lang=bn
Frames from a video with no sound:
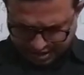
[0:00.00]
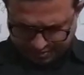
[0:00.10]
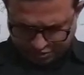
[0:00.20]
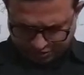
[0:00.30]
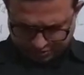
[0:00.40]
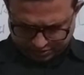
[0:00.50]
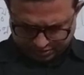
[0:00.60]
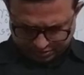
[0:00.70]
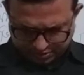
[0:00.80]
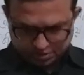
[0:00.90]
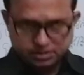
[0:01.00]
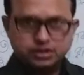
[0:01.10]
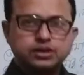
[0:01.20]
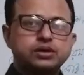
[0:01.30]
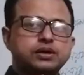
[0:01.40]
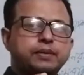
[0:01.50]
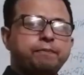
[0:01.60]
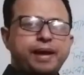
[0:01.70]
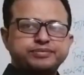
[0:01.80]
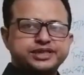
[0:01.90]
এবং
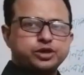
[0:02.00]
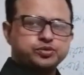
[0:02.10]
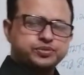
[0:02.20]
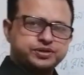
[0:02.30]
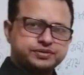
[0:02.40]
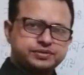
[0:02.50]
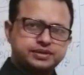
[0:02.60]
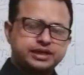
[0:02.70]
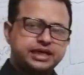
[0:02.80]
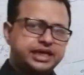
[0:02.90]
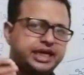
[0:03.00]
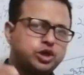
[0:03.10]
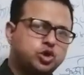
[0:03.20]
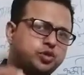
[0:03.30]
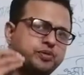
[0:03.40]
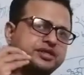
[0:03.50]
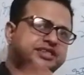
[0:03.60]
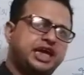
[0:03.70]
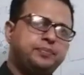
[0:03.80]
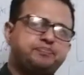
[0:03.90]
ব্যবসার উপর এগুলোর উপর
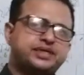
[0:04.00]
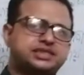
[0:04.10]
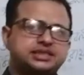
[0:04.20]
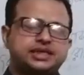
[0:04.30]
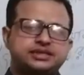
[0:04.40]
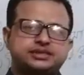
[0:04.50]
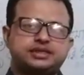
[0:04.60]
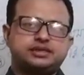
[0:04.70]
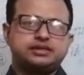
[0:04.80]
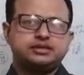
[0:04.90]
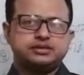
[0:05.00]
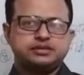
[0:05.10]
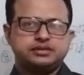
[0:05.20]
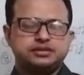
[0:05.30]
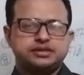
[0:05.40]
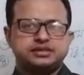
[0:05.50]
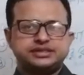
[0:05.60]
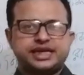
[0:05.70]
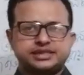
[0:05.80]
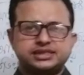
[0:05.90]
টেন পারসেন্ট
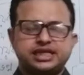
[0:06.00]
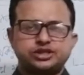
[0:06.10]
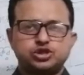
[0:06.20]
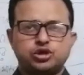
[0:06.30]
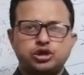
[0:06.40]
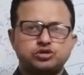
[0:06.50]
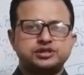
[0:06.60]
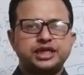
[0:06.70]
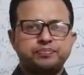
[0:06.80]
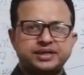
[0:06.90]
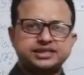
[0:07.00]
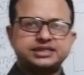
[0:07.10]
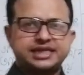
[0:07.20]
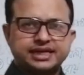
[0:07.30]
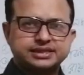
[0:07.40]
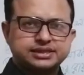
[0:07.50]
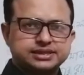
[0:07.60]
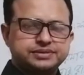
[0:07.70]
ট্যাক্স ধার্য করা হতো টেন পার্সেন্ট ট্যাক্স